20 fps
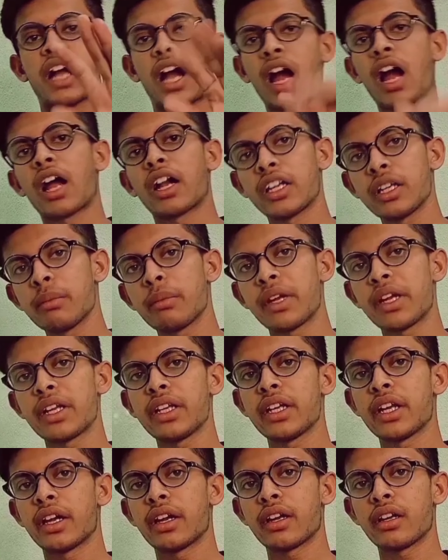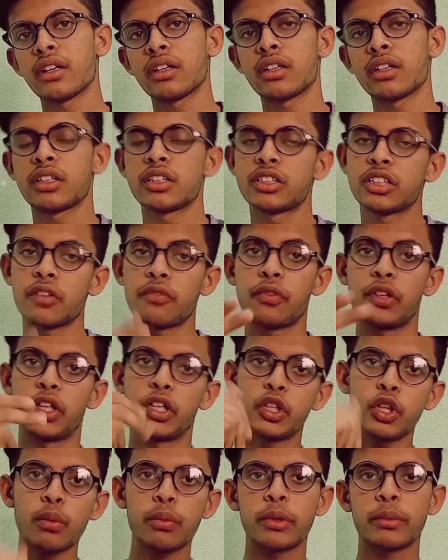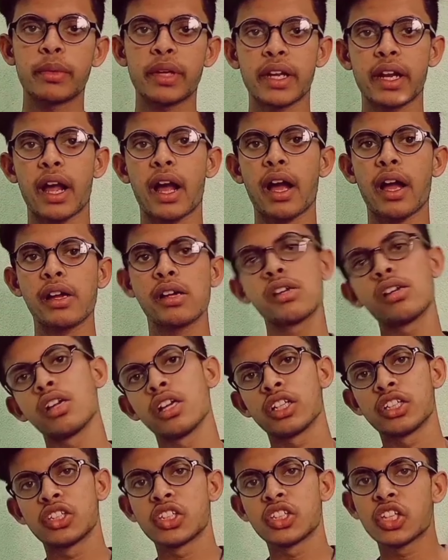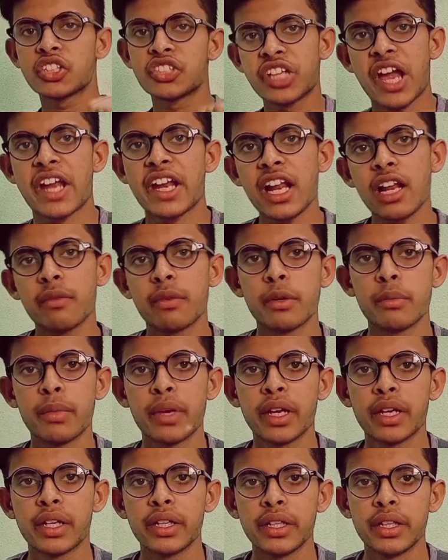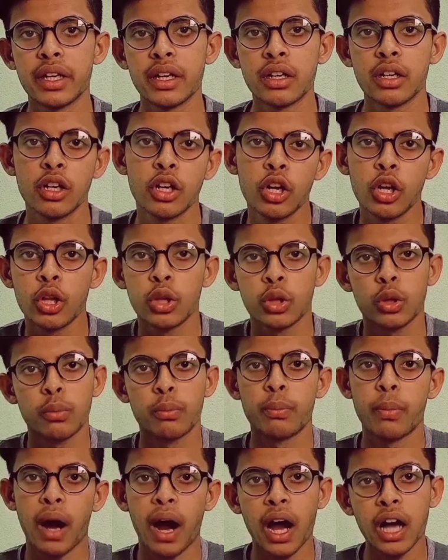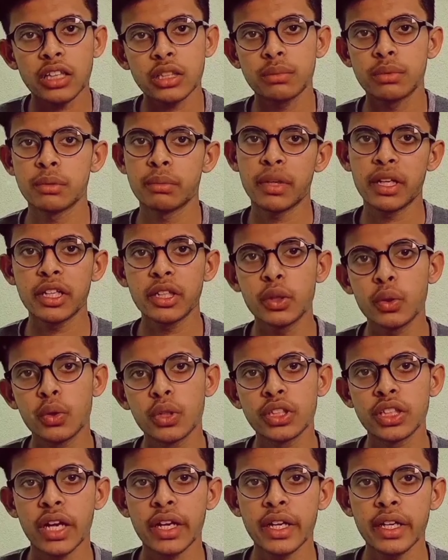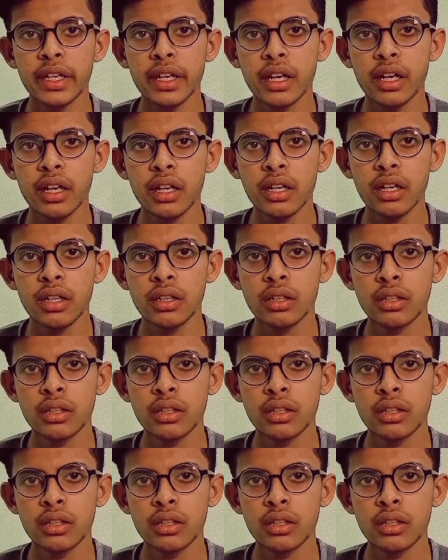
ये कहानी मेरी है ये वीडियो भी मेरा है ये चैनल भी मेरी है तो बात भी मेरी होनी चाहिए ना